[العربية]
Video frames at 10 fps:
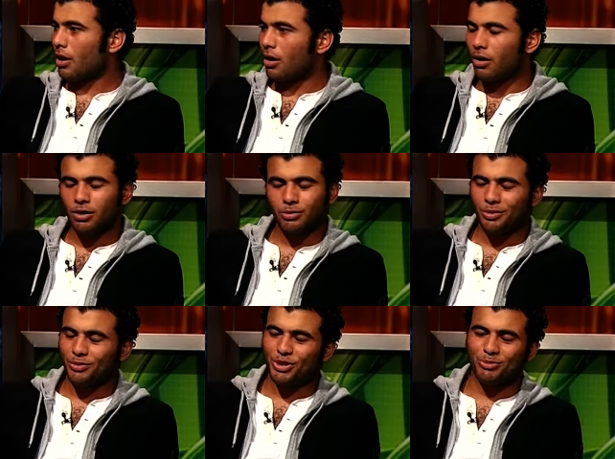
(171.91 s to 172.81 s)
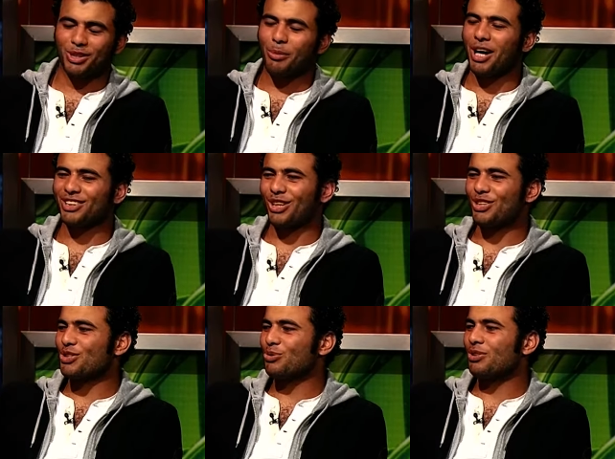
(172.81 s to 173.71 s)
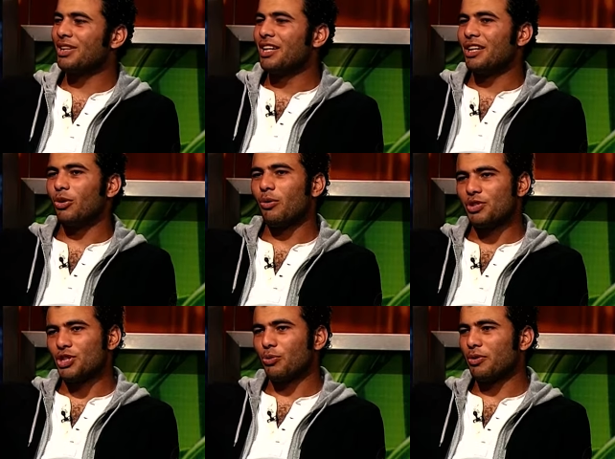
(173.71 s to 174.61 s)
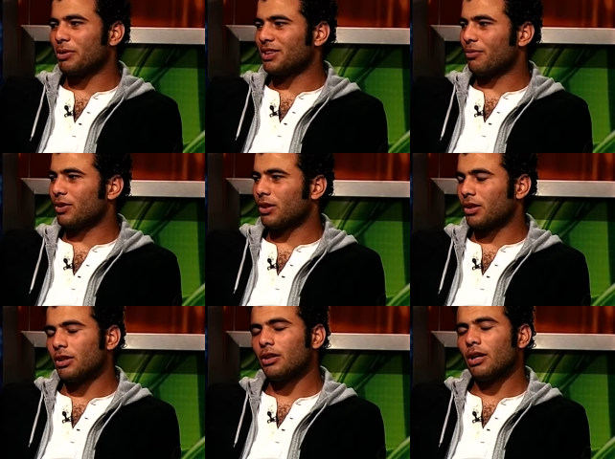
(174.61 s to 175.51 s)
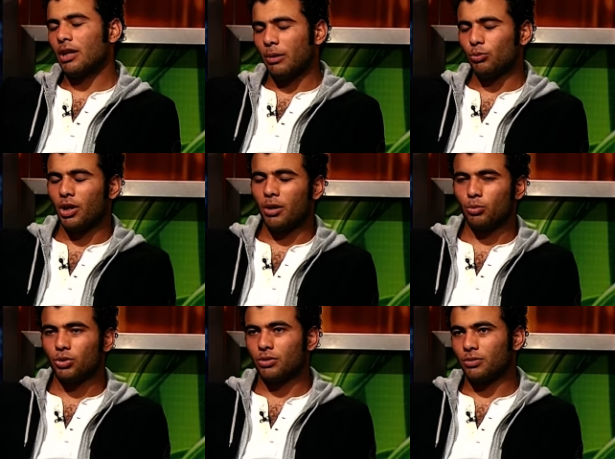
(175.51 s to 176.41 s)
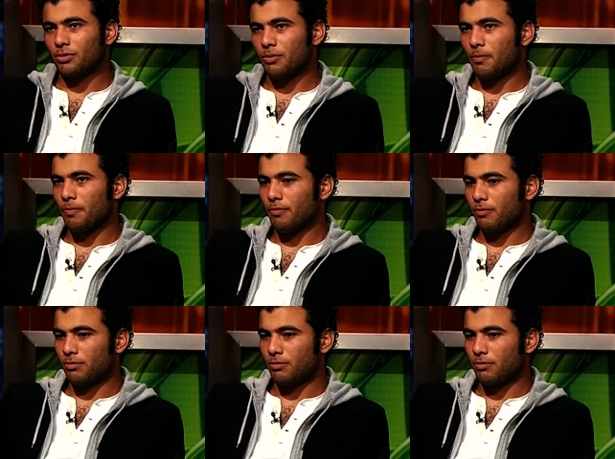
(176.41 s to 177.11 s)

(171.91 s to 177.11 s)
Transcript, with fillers: لا خالص ما فيش ده ما حصلش هو ما فيش توفيق بس الفتره دي لكن الحمد لله ليه بقى ما فيش توفيق؟